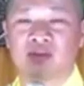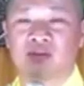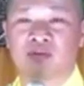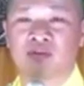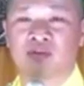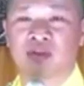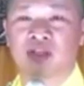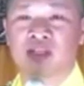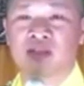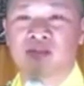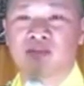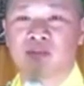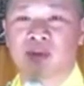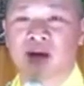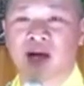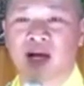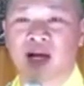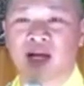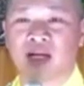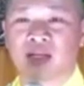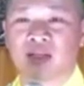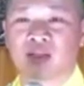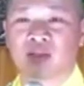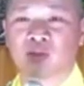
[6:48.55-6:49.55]
ví
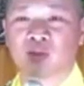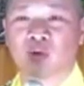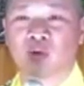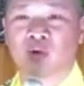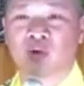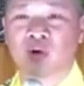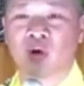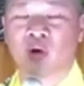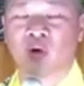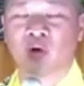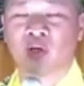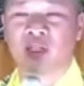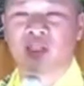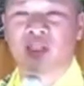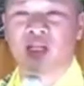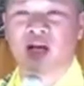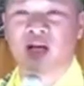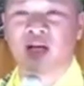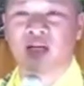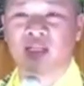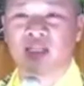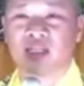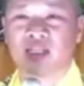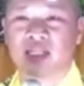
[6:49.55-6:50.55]
mà tôi đổi
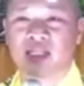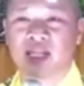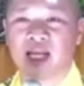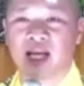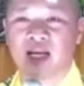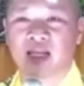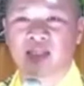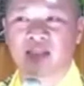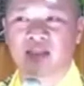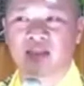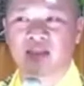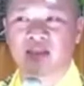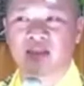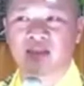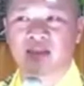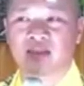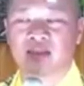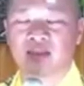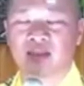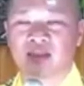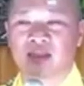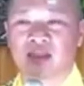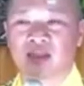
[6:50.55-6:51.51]
thời gian được,